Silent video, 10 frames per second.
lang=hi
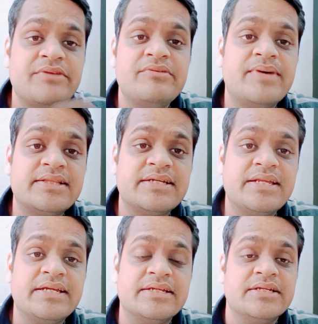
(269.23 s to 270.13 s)
की भी बात
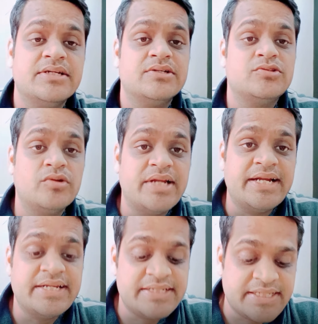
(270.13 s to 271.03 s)
करें तो
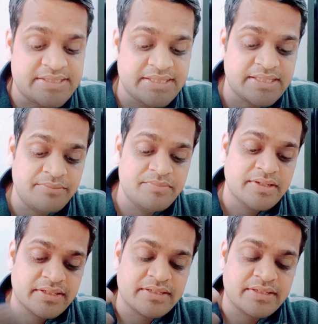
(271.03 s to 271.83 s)
नेट इंटरेस्ट इनकम